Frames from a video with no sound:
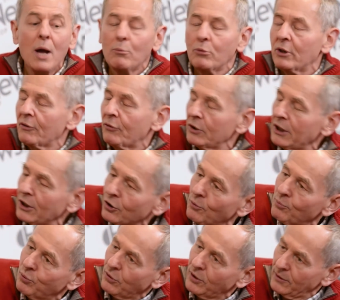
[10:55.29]
Bon, il faut dire que
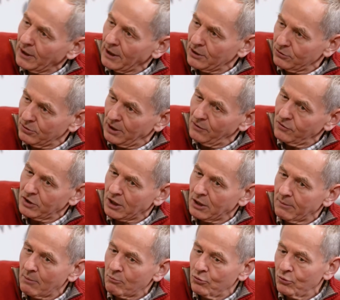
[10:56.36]
pour écrire ce livre, j'ai quand
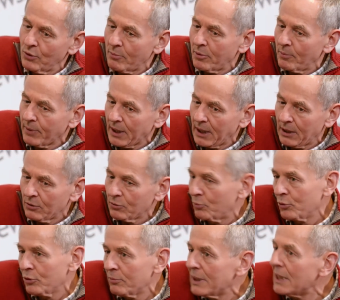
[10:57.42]
même lu à peu près euh,
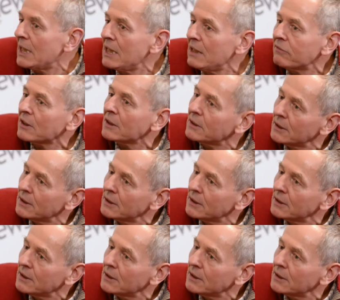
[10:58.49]
plus de 1000 livres.